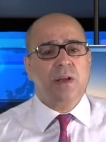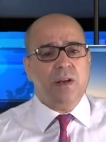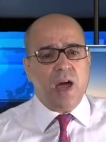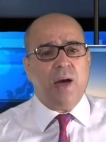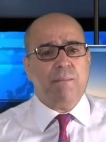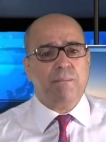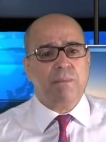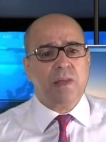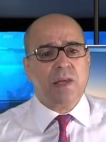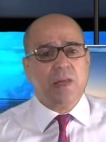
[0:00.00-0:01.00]
نعم
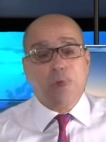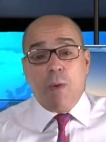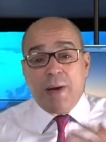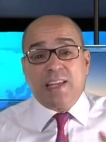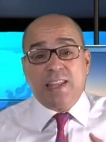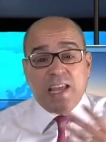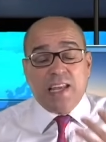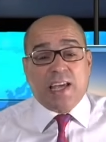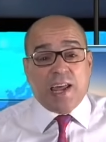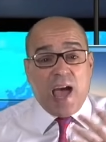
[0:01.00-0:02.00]
وبعد
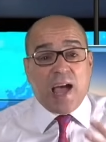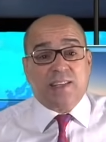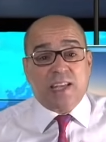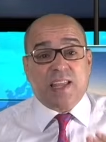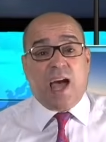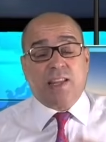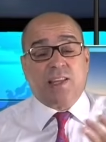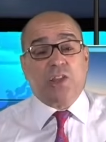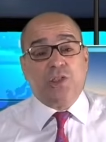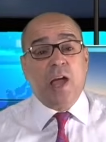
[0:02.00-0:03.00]
ذلك راحت
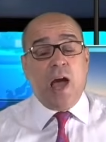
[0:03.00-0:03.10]
تتحدث